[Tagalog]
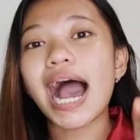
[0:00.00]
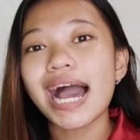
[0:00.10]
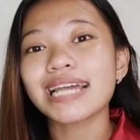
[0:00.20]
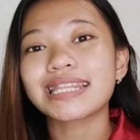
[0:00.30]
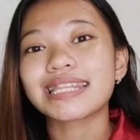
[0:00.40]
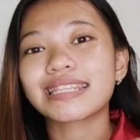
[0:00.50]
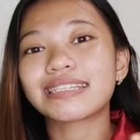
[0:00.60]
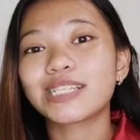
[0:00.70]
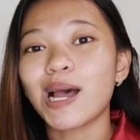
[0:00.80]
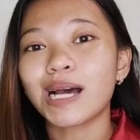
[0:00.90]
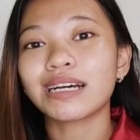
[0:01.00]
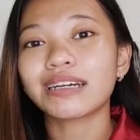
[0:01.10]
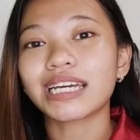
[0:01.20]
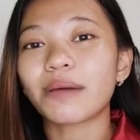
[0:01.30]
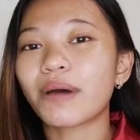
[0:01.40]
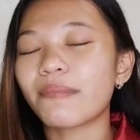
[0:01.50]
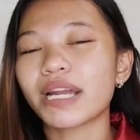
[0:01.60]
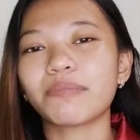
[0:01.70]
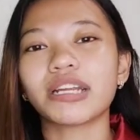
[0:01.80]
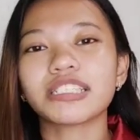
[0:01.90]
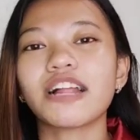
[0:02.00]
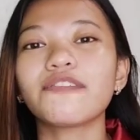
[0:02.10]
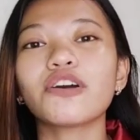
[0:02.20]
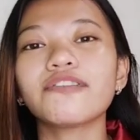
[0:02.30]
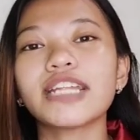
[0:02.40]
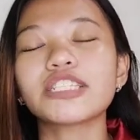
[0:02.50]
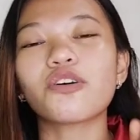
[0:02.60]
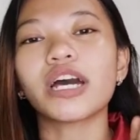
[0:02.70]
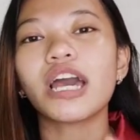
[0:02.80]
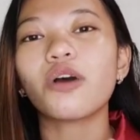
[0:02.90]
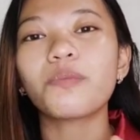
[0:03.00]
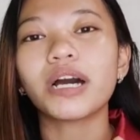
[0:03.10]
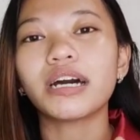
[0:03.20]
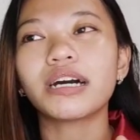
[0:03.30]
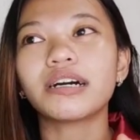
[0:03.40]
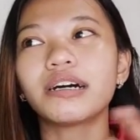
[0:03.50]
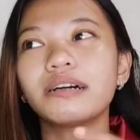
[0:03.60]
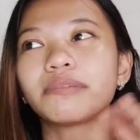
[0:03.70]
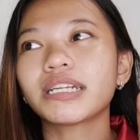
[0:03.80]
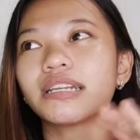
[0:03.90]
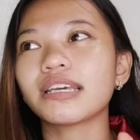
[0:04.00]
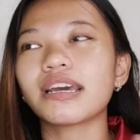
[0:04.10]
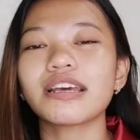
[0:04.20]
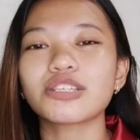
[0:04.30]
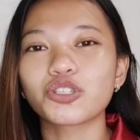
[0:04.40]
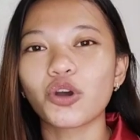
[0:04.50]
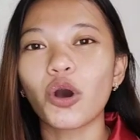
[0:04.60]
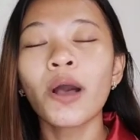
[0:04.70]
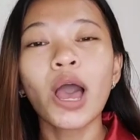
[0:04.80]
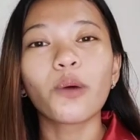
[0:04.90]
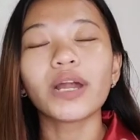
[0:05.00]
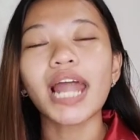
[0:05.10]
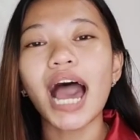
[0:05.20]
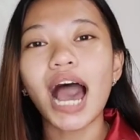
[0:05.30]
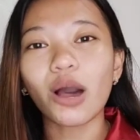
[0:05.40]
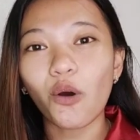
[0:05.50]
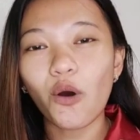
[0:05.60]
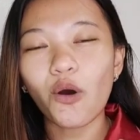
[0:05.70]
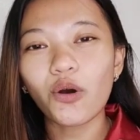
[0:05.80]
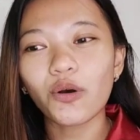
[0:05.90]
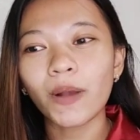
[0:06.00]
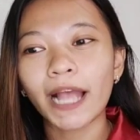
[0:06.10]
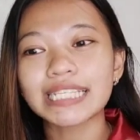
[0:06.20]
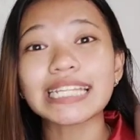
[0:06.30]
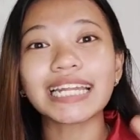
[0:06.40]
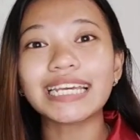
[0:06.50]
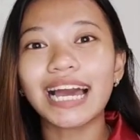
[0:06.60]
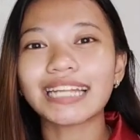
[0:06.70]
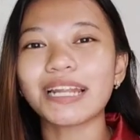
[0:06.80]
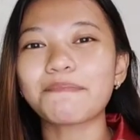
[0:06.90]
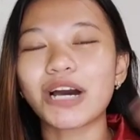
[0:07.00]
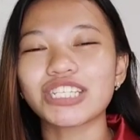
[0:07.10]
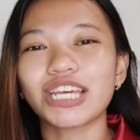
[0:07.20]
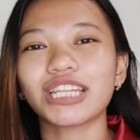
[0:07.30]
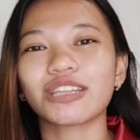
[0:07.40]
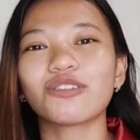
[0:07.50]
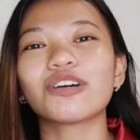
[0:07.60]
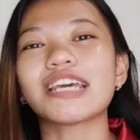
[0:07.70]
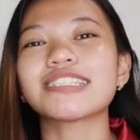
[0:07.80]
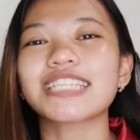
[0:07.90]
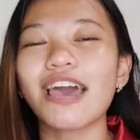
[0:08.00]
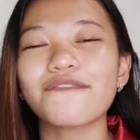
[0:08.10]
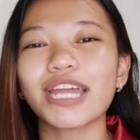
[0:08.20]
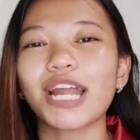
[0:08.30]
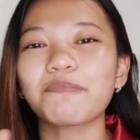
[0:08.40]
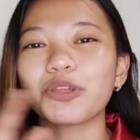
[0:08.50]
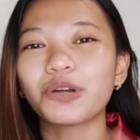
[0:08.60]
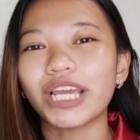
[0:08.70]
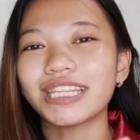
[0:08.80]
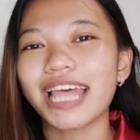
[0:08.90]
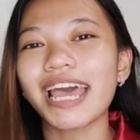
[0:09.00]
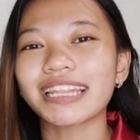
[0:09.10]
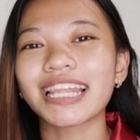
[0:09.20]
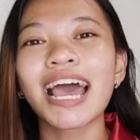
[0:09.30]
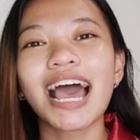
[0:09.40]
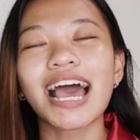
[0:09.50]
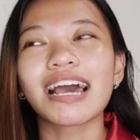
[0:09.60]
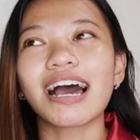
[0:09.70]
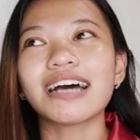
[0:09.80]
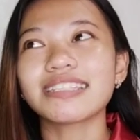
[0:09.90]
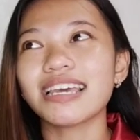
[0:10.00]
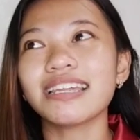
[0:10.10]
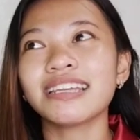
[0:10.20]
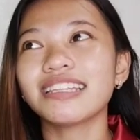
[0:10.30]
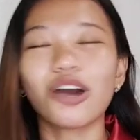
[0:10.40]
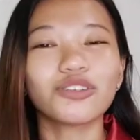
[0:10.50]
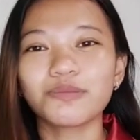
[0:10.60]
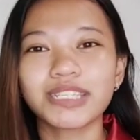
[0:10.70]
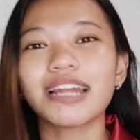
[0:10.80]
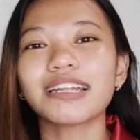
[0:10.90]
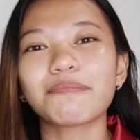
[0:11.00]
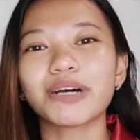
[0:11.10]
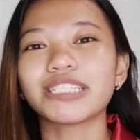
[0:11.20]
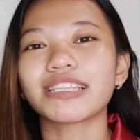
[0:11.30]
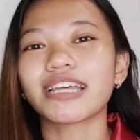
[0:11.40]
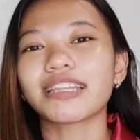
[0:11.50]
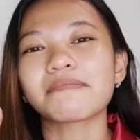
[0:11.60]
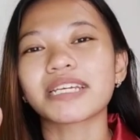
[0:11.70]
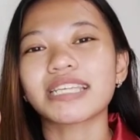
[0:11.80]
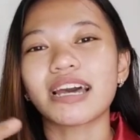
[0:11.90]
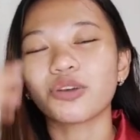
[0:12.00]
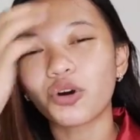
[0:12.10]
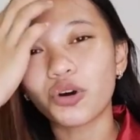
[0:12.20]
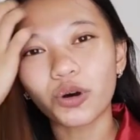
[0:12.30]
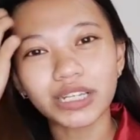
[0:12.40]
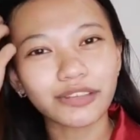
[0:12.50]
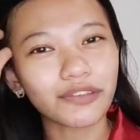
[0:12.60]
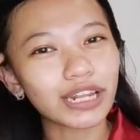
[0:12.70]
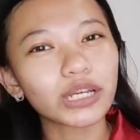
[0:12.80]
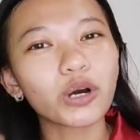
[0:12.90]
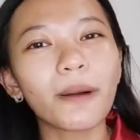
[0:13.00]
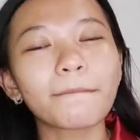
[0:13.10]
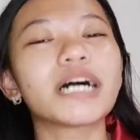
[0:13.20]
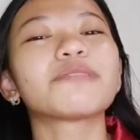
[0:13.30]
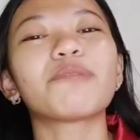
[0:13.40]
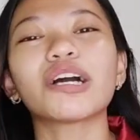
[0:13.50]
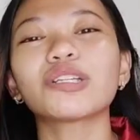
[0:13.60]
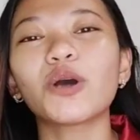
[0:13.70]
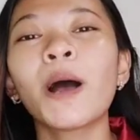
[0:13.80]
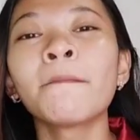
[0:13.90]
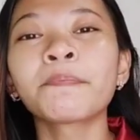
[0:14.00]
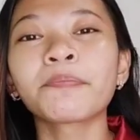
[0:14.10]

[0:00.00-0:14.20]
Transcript: At siyang pinababa naman ng self-confidence ko. Kaya kung maka, uh, marirealize nyo, wala akong sinalihan na pageant nung grade 7 up to grade 10. As in, hindi ako sumasali ng pageant that time kasi ayoko. Kasi feeling ko ang pangit-pangit ko.